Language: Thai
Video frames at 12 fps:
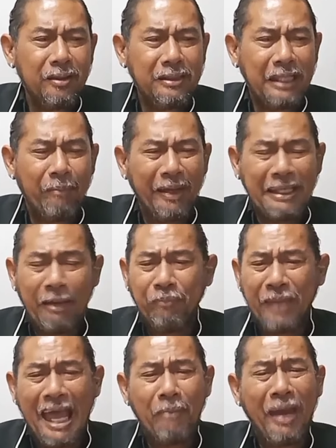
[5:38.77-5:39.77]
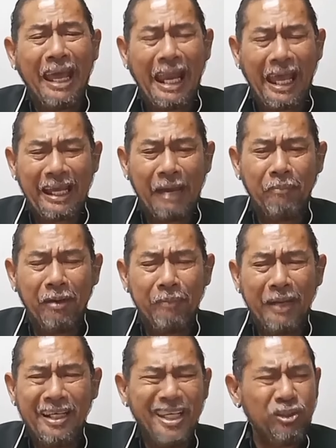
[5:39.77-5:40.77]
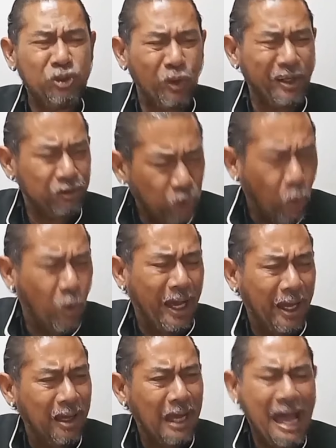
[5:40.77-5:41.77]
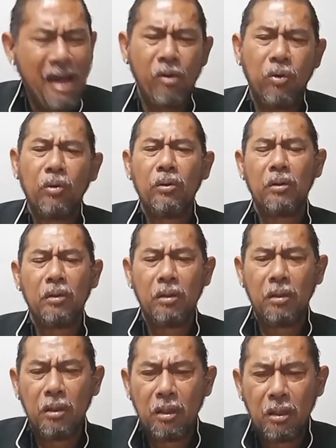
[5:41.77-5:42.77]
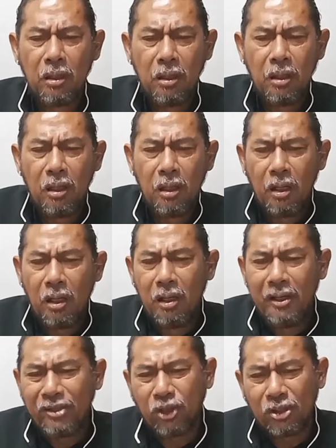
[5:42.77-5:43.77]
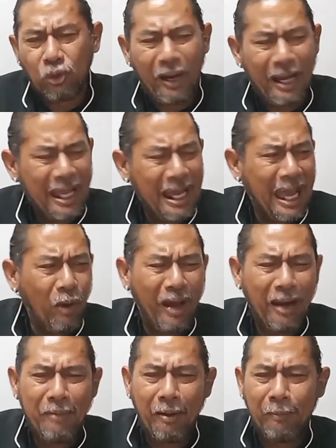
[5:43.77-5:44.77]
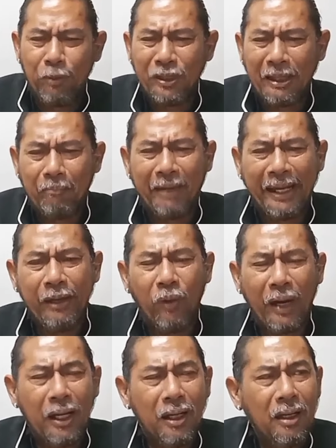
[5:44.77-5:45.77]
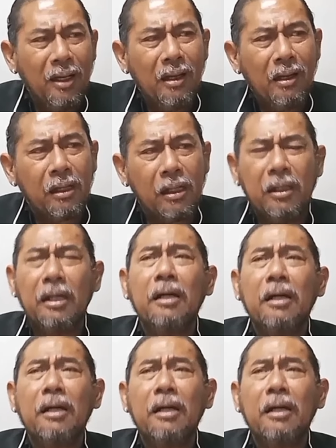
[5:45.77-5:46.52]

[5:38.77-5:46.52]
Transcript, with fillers: จะไปทำแท้งไปอะไรกัน มันเป็นเรื่องส่วนตัวอ้าวเรื่องส่วนตัวแล้วไงวะแล้วมึงมาพูดทำไมวะคือ